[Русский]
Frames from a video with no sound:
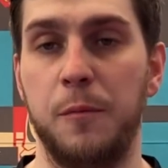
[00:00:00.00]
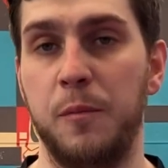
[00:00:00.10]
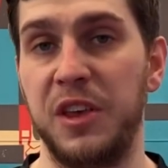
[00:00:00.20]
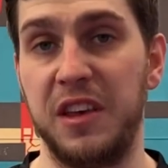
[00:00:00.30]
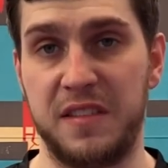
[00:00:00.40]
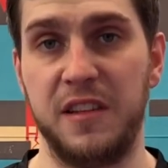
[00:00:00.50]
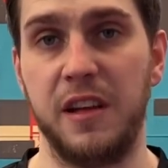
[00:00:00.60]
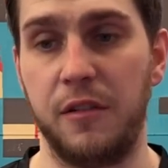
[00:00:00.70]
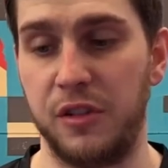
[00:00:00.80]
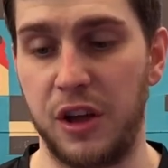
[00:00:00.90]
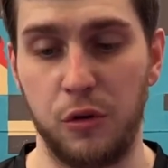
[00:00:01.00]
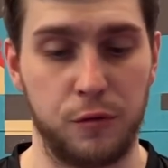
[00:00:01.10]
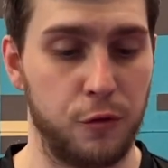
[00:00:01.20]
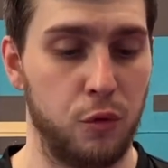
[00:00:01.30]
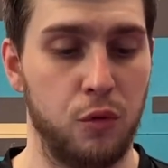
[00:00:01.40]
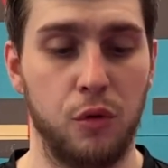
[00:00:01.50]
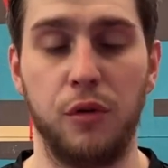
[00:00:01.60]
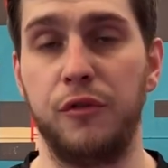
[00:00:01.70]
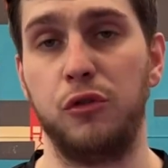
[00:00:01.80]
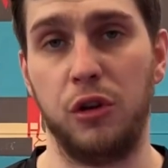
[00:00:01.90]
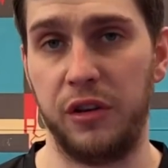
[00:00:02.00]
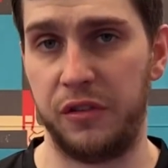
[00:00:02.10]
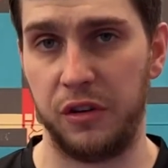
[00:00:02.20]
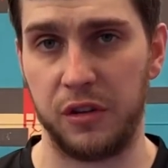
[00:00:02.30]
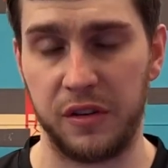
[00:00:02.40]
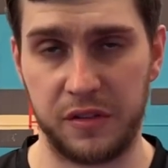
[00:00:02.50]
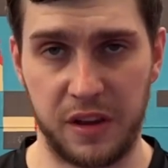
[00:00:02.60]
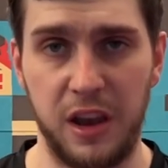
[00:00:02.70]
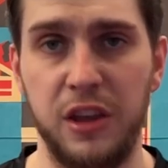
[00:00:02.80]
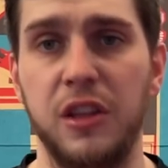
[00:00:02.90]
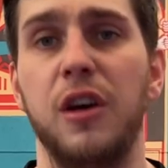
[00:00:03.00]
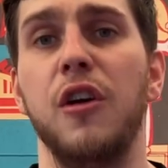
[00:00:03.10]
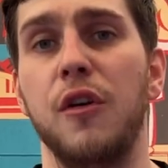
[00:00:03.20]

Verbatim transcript: если дают в руку, все летит солидно,